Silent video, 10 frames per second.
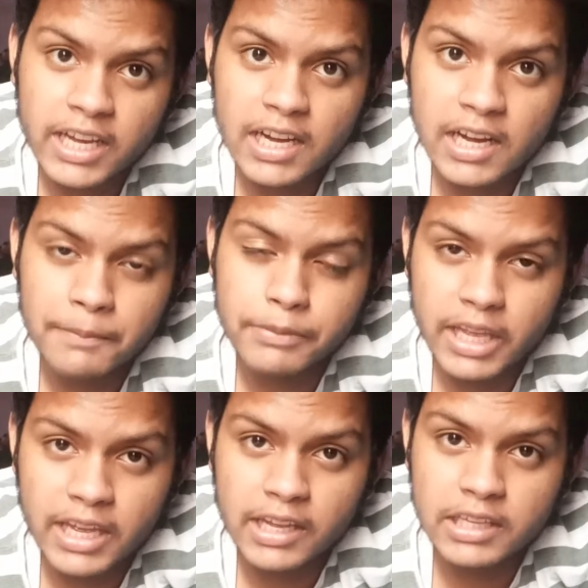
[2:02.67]
का काम
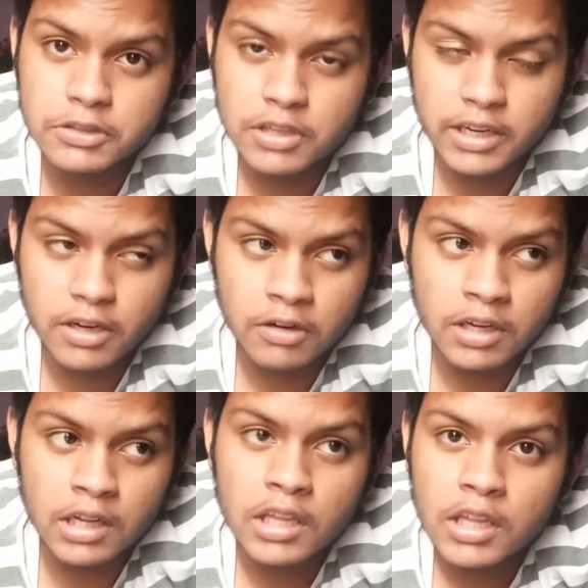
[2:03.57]
देखेंगे जो करना
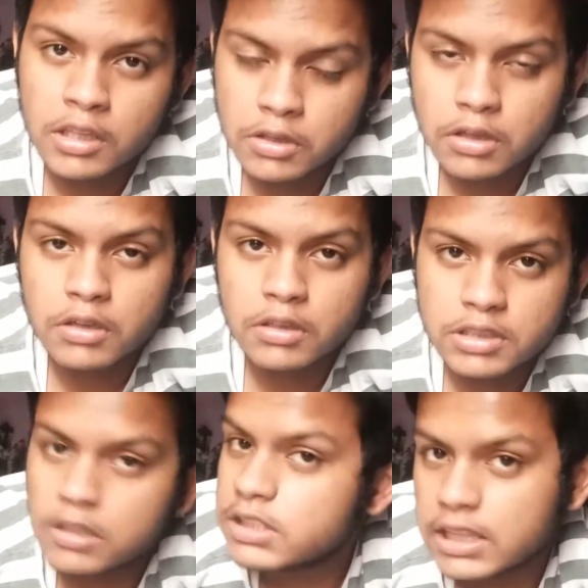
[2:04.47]
होगा तो
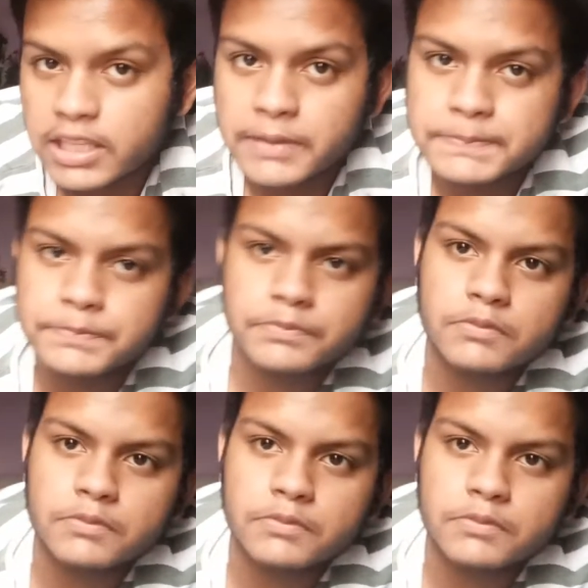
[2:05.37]
चलो चलते हैं